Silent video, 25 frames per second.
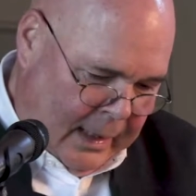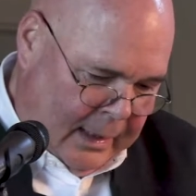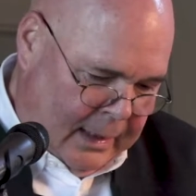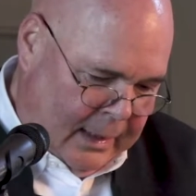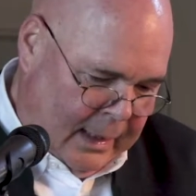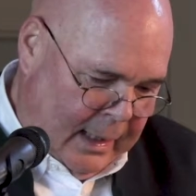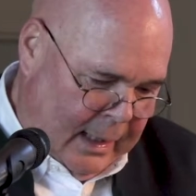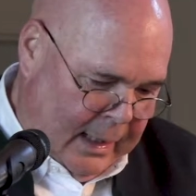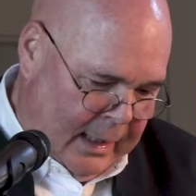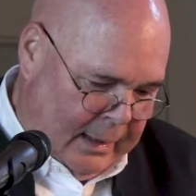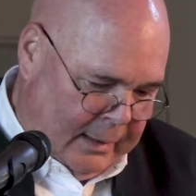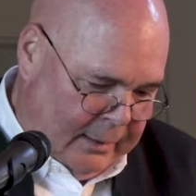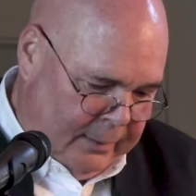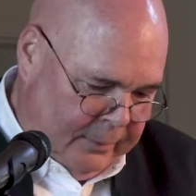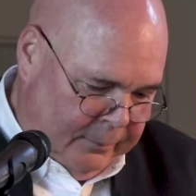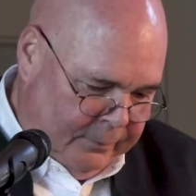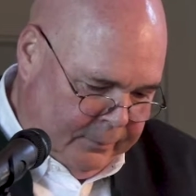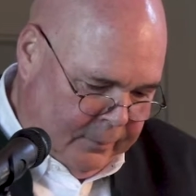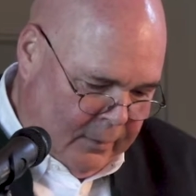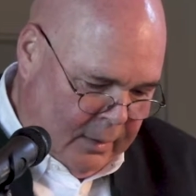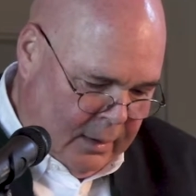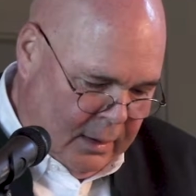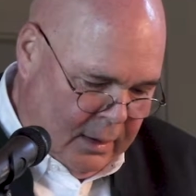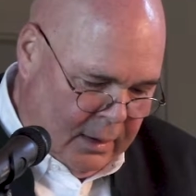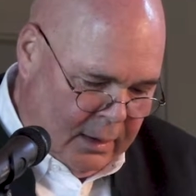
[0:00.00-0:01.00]
Ja,
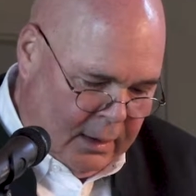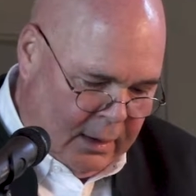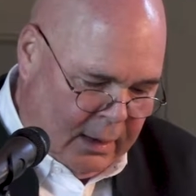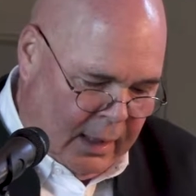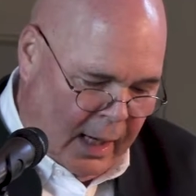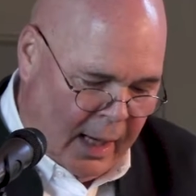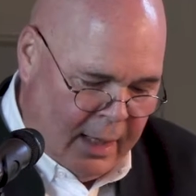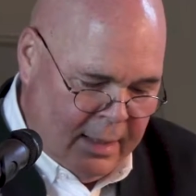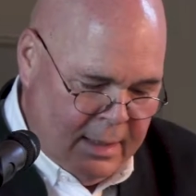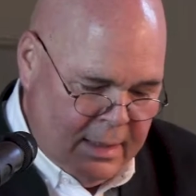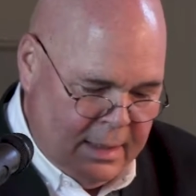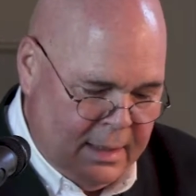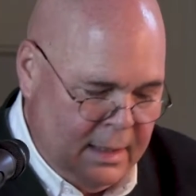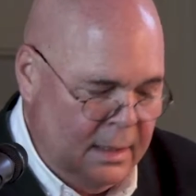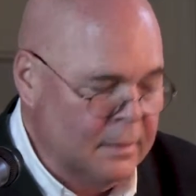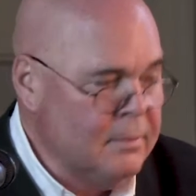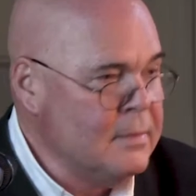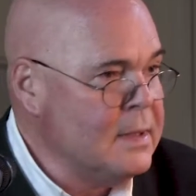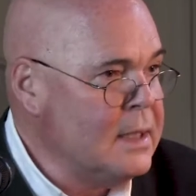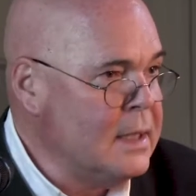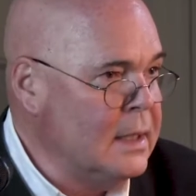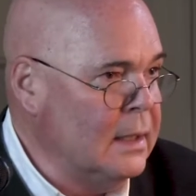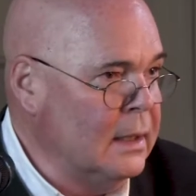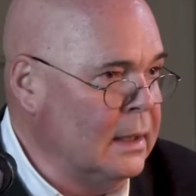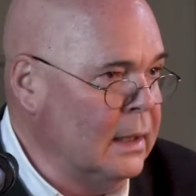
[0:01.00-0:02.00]
ganz
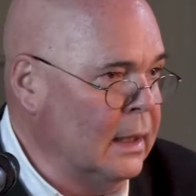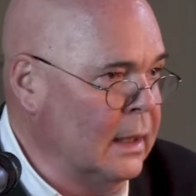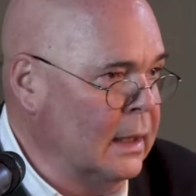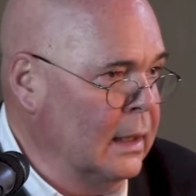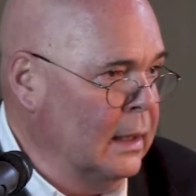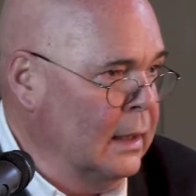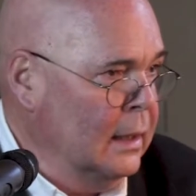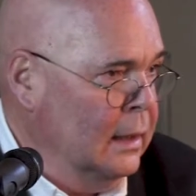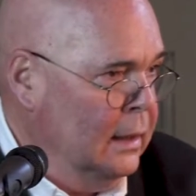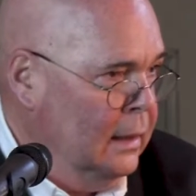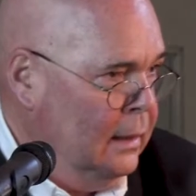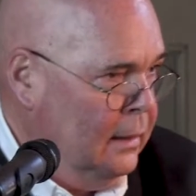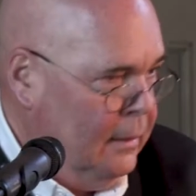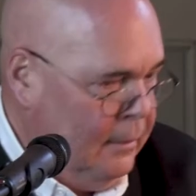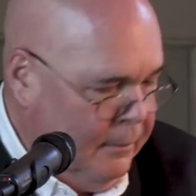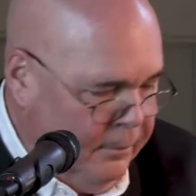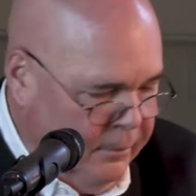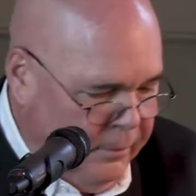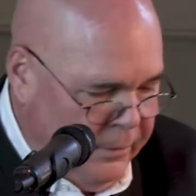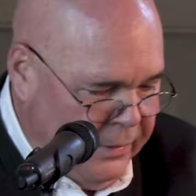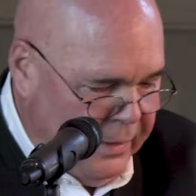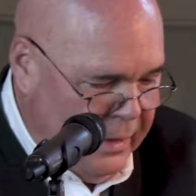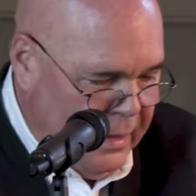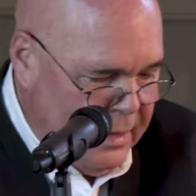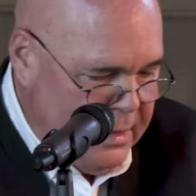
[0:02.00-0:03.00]
im Sinne
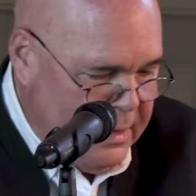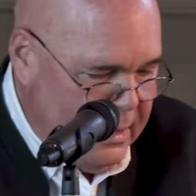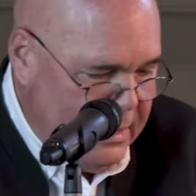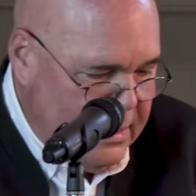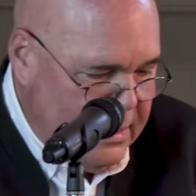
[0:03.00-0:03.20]
der